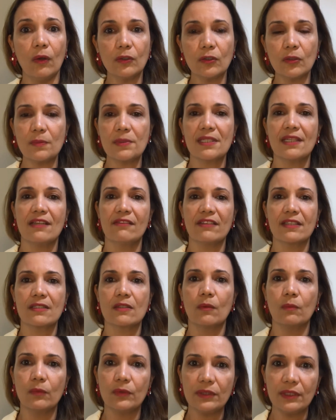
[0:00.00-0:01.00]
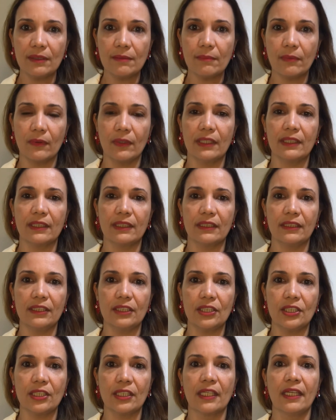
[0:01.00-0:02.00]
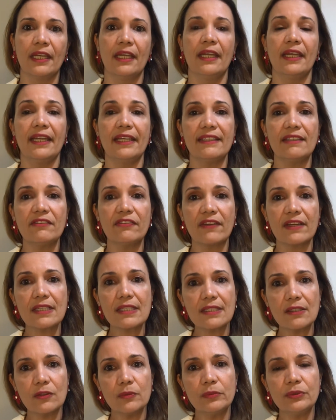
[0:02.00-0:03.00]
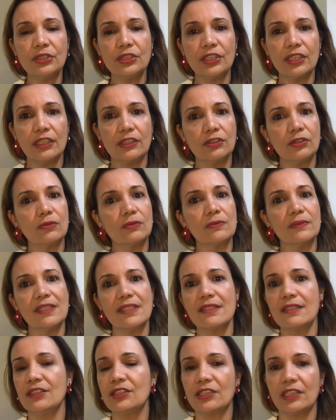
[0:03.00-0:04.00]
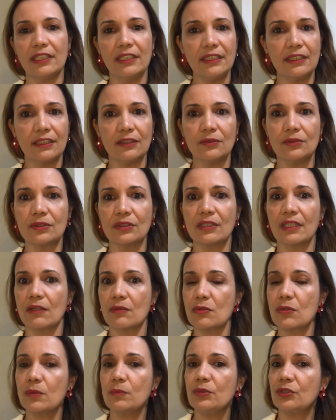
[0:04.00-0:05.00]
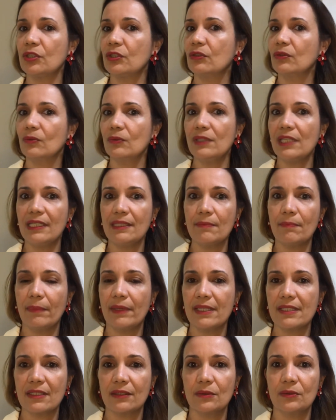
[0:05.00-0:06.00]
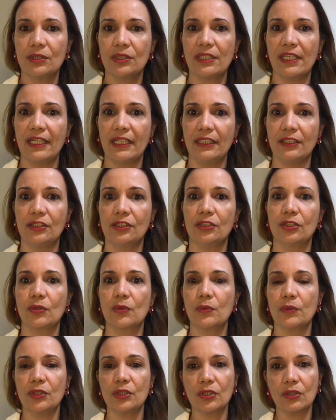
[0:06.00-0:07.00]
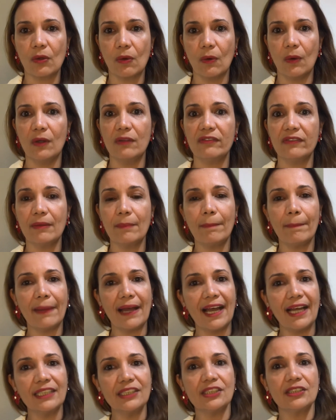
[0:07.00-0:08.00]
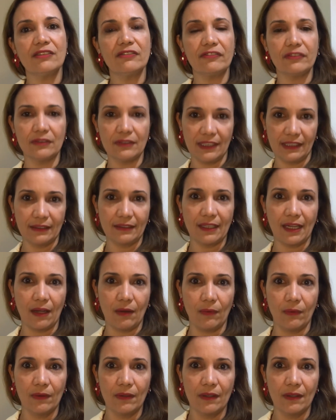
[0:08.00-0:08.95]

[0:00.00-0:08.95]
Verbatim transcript: Uma observação muito importante é que fazer o bochecho com esses líquidos não substitui a limpeza dos dentes com escova, pasta e fio dental.